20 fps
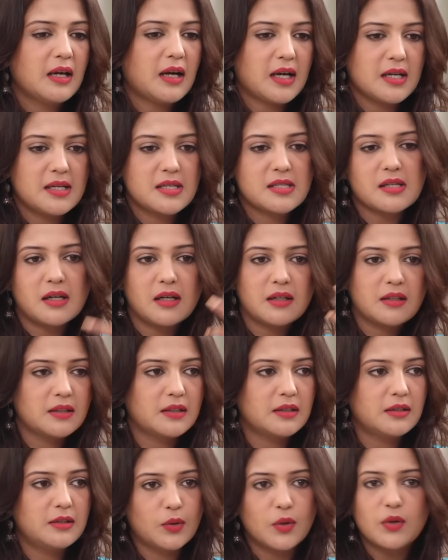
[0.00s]
i
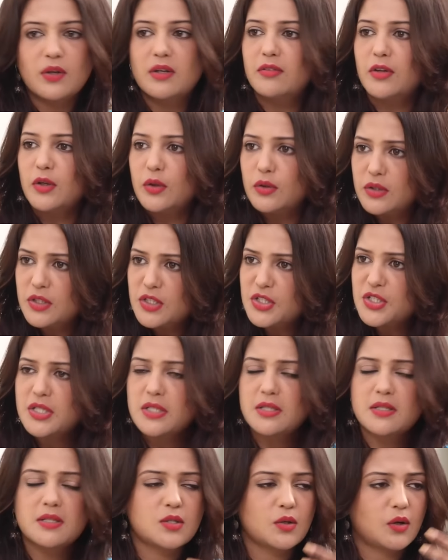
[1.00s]
started you know giving
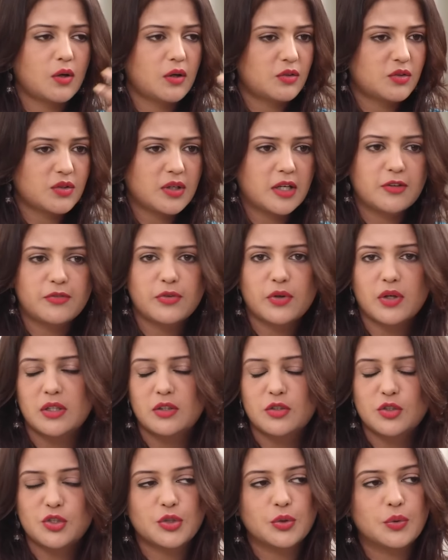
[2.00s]
auditions or trying for
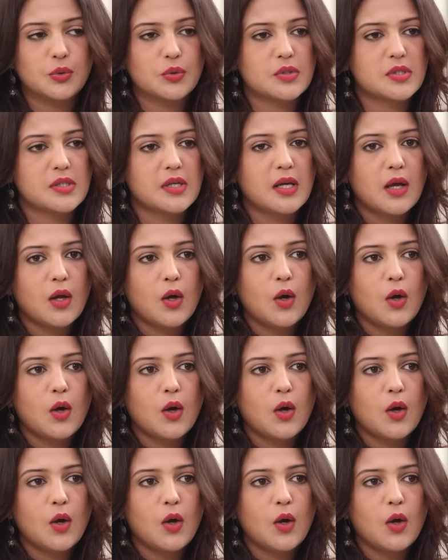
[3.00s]
other shows